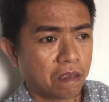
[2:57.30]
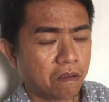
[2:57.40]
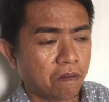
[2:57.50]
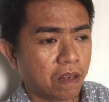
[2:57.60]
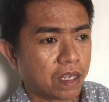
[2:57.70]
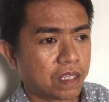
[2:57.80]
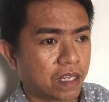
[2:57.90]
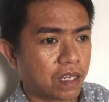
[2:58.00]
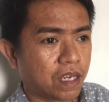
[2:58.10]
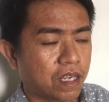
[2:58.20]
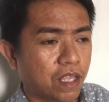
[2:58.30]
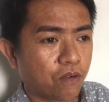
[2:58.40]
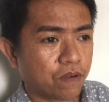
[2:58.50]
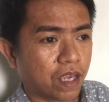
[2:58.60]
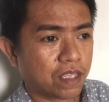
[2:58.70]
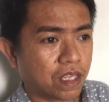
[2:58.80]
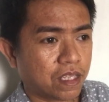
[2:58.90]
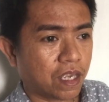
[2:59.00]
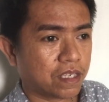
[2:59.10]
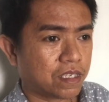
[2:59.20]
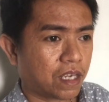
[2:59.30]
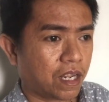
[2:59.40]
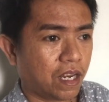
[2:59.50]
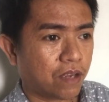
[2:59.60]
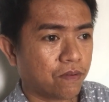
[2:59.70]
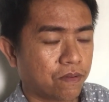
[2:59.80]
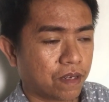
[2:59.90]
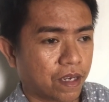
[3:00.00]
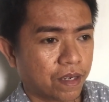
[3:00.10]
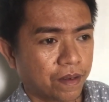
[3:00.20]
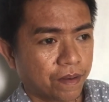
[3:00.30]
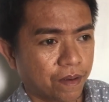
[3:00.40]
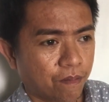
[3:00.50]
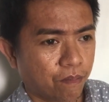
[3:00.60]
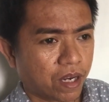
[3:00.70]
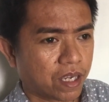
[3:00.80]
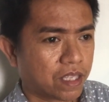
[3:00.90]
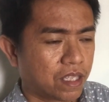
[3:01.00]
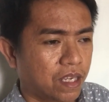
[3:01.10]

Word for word: Yun lang din na hindi ko naintindihan sa sarili ko na bakit